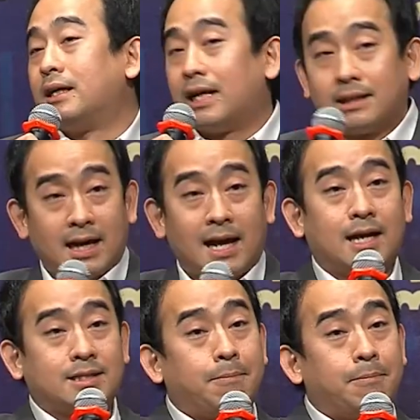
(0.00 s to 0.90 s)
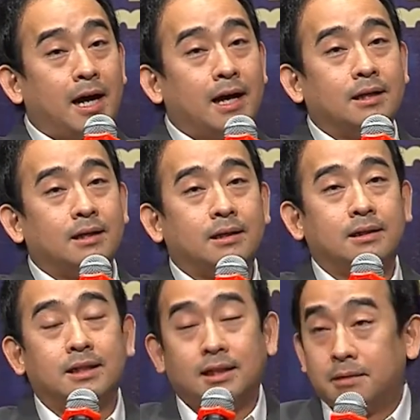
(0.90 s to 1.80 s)
ในตลาดหลักทรัพย์ได้
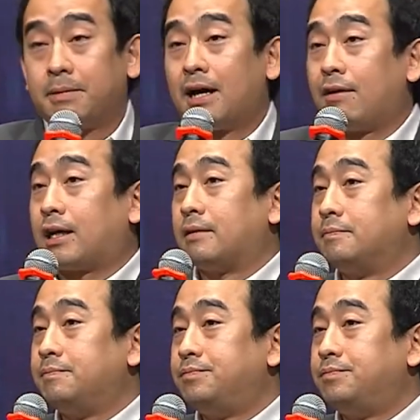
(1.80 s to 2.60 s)
นี่คือภารกิจ